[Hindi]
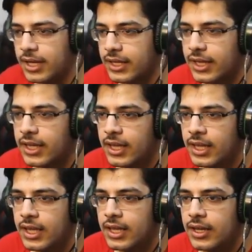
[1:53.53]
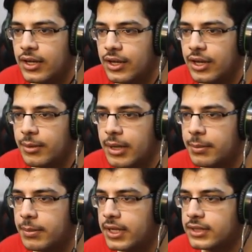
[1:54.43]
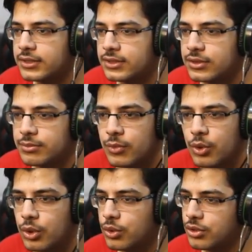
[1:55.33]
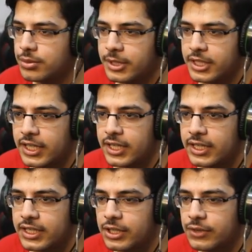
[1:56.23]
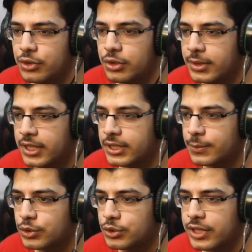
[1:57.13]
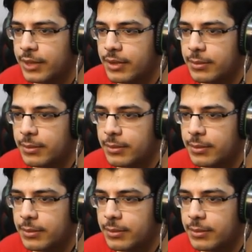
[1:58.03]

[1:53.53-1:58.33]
लिया और हमारे पास और कुछ भी नहीं है लिटरली वुड भी ख़त्म हो चुका है हमारे